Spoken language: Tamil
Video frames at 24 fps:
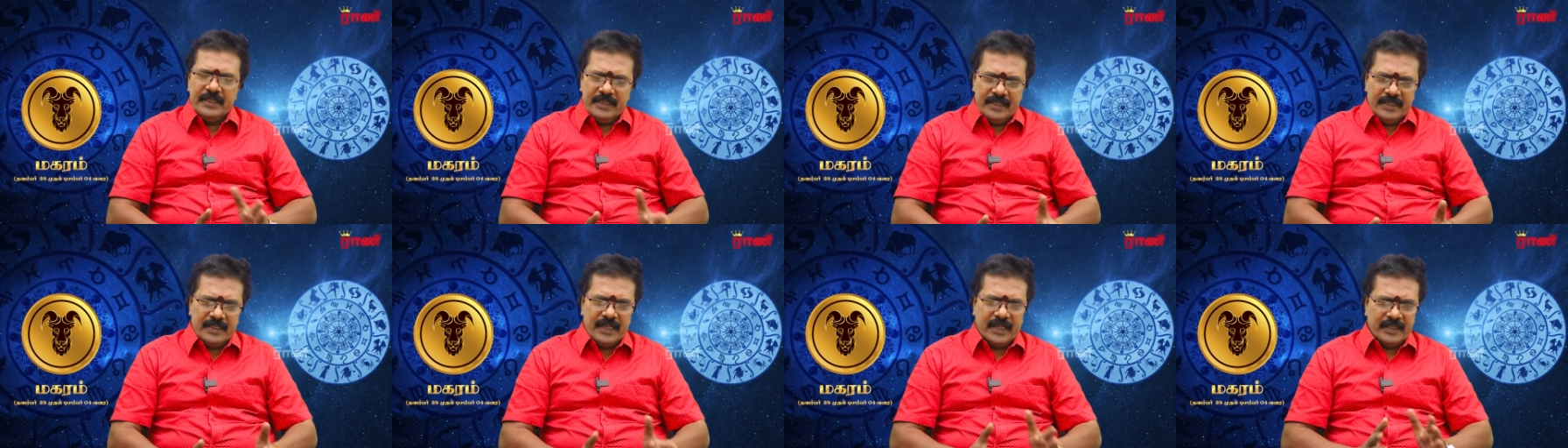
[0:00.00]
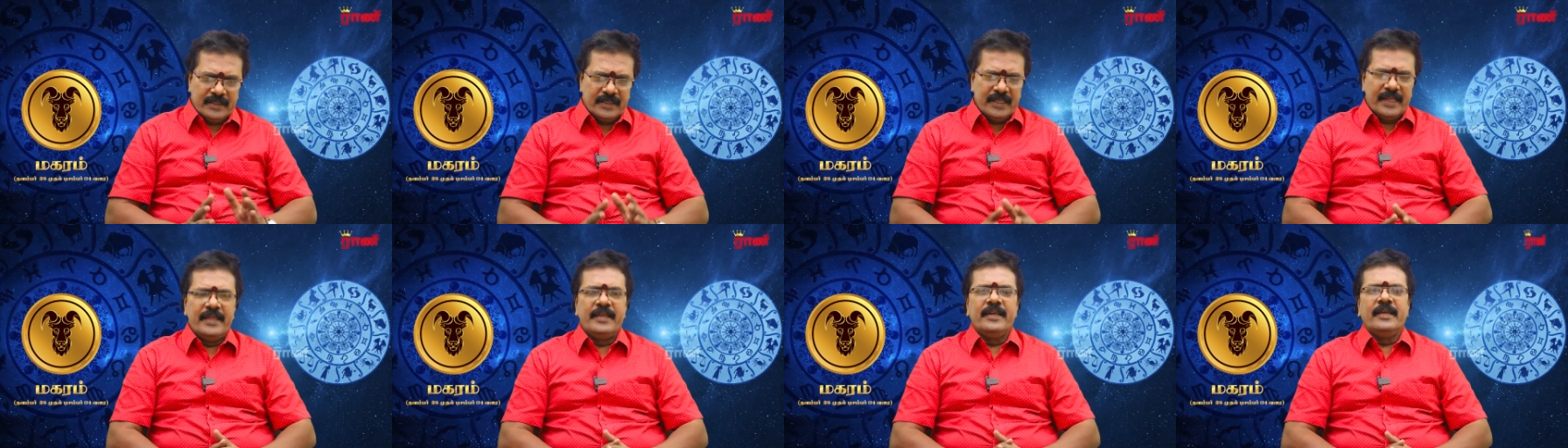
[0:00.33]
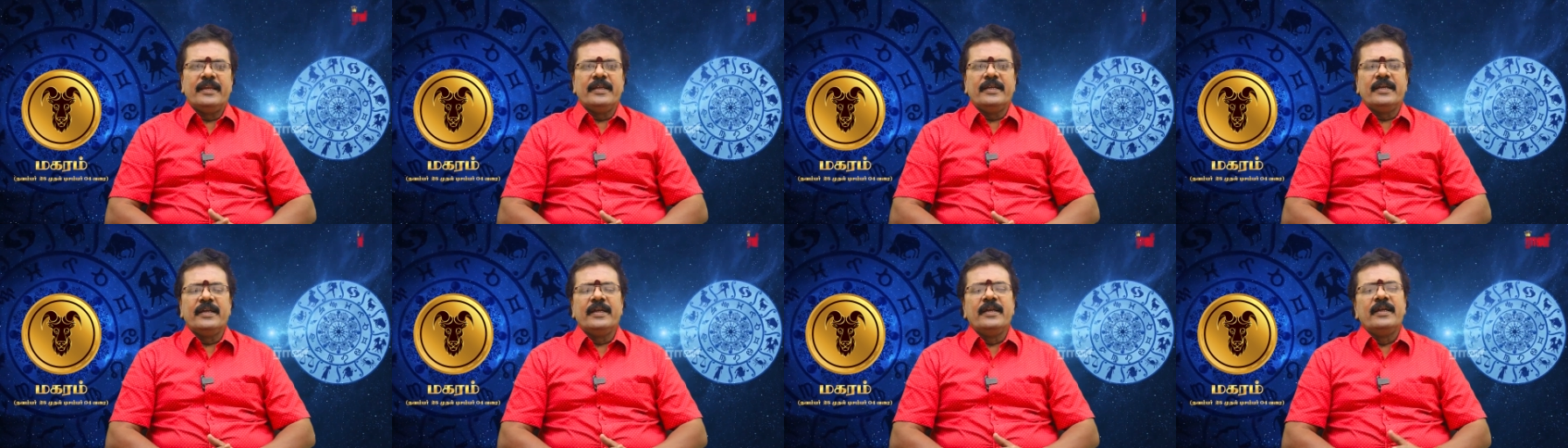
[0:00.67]
இது அத்தனையும்
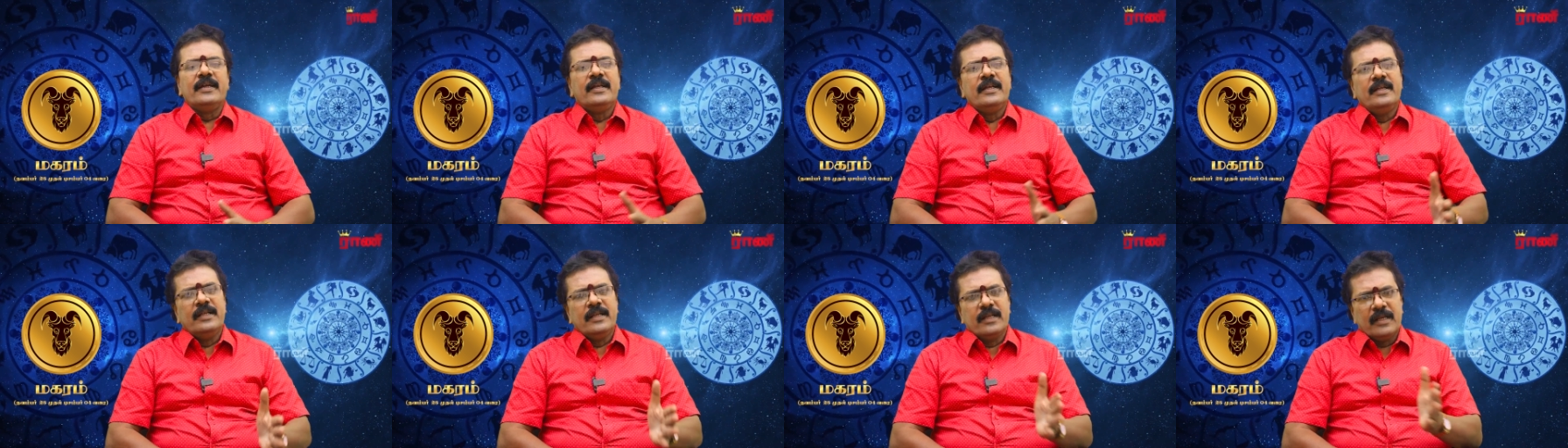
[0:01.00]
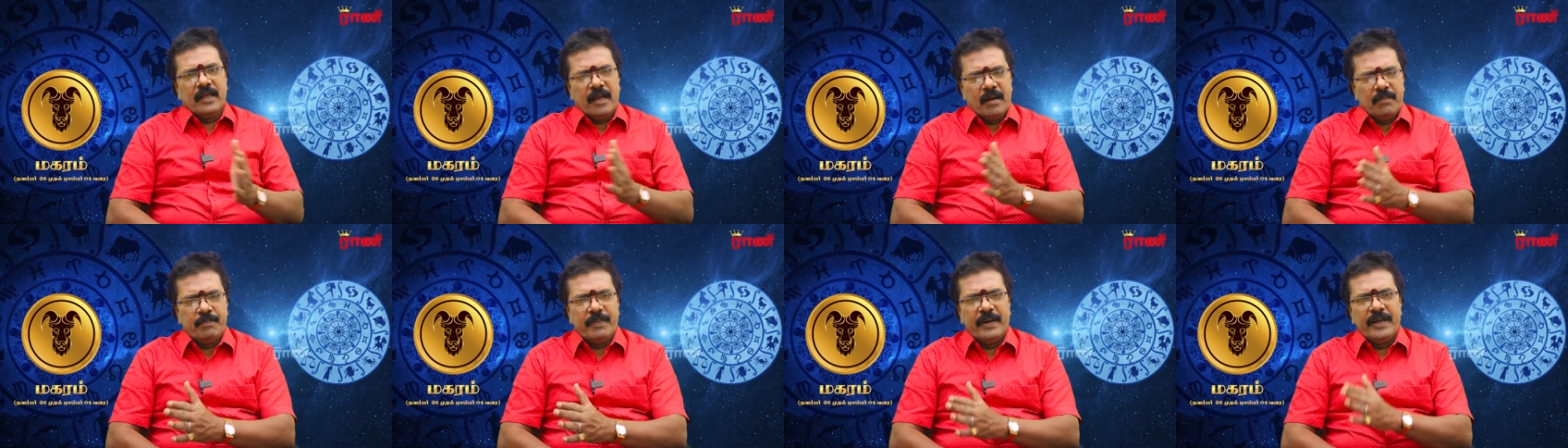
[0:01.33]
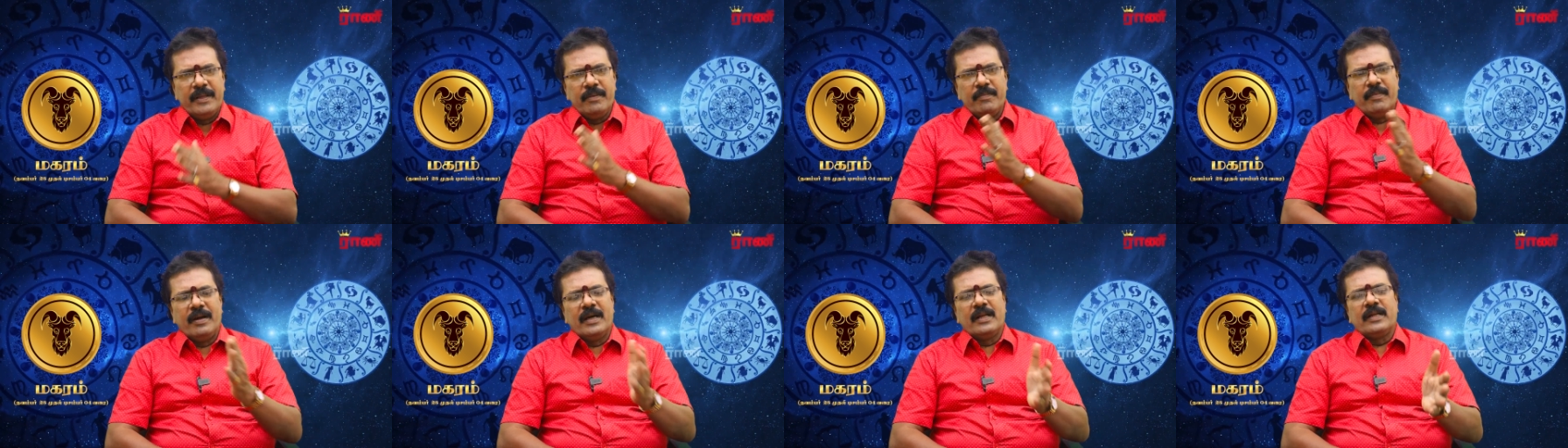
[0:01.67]
இருக்குது
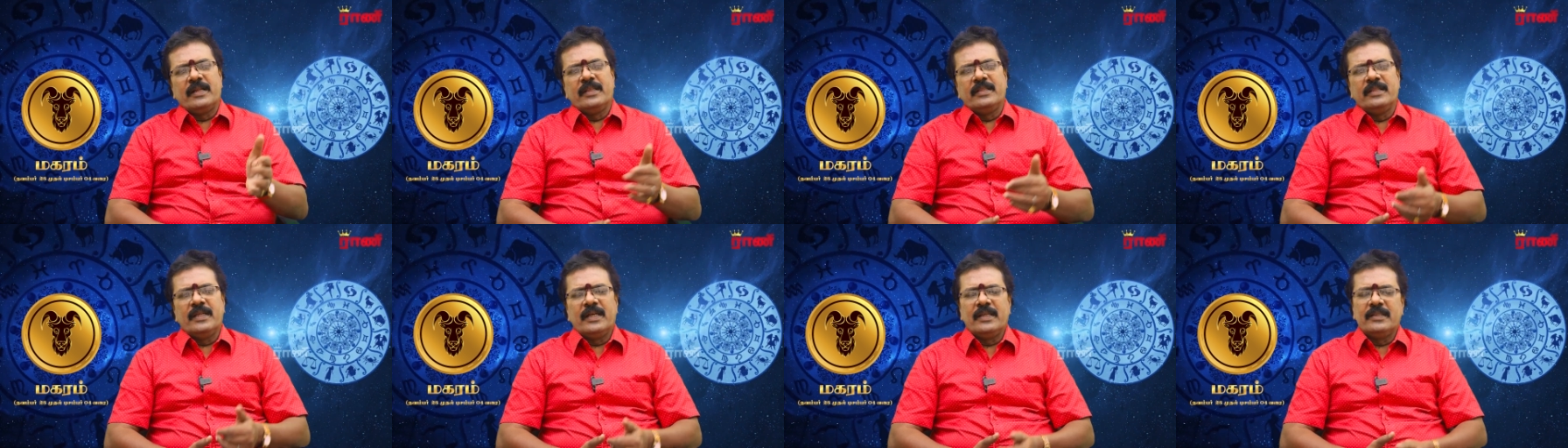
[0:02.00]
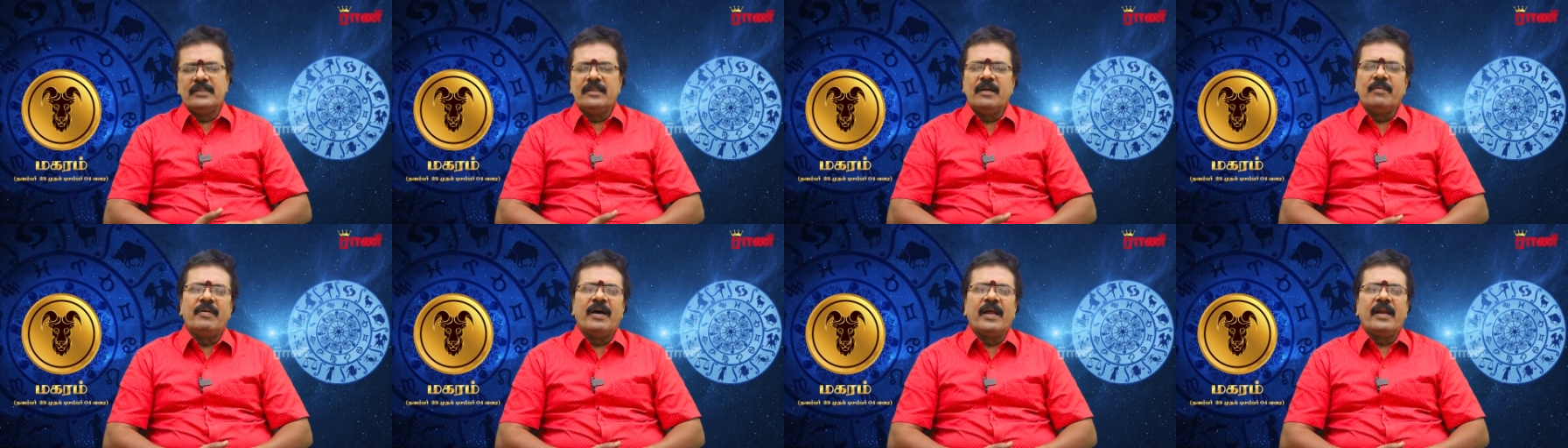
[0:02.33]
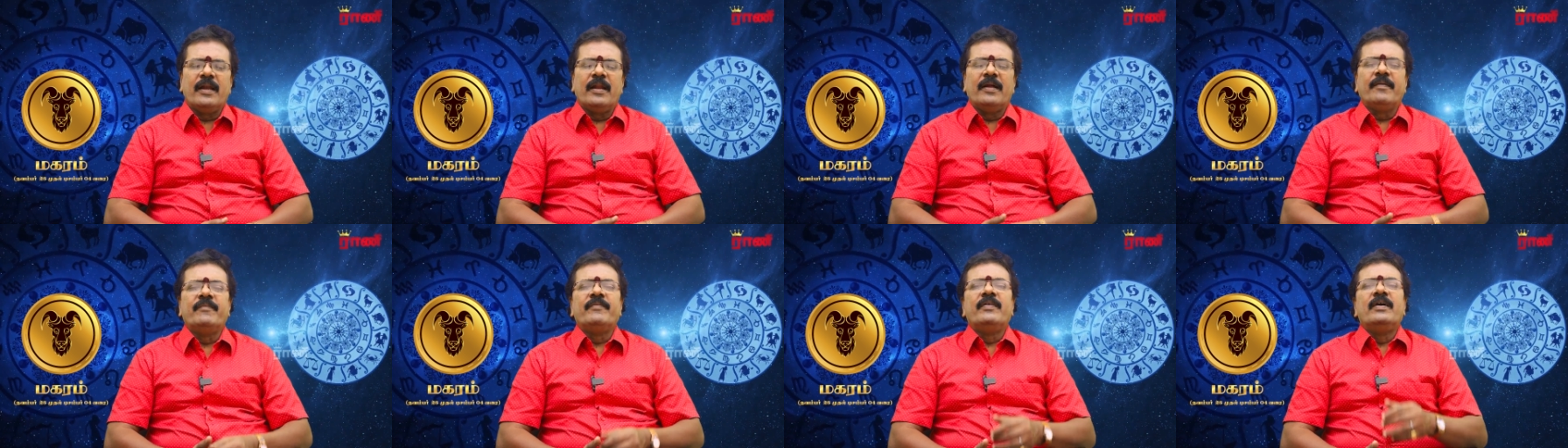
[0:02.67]
கம்பெனி மாறுறதா இருந்தால்
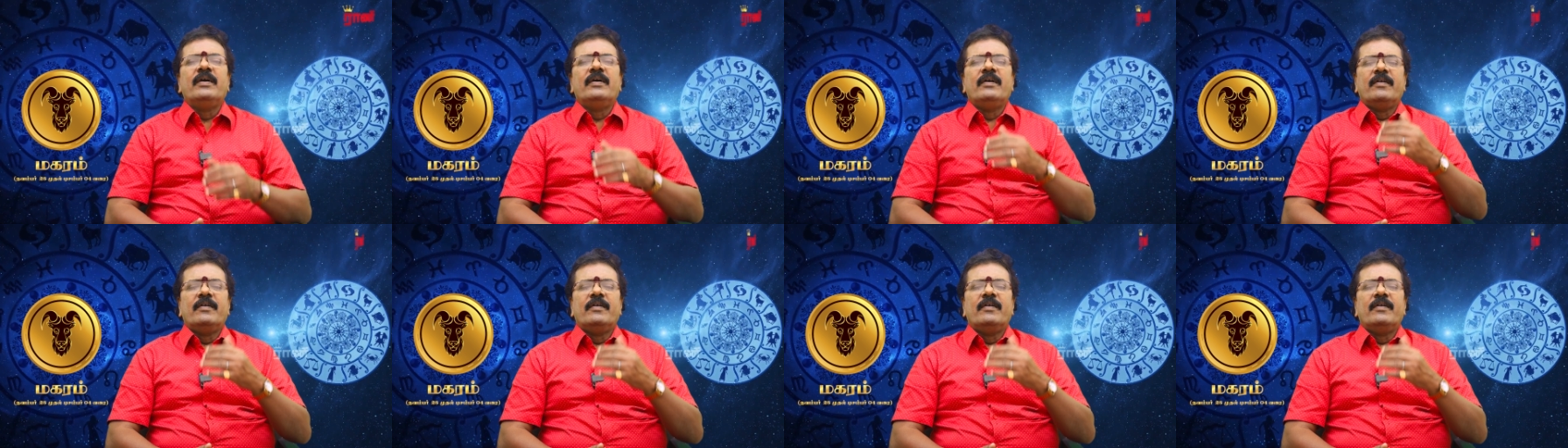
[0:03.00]
மாறலாம்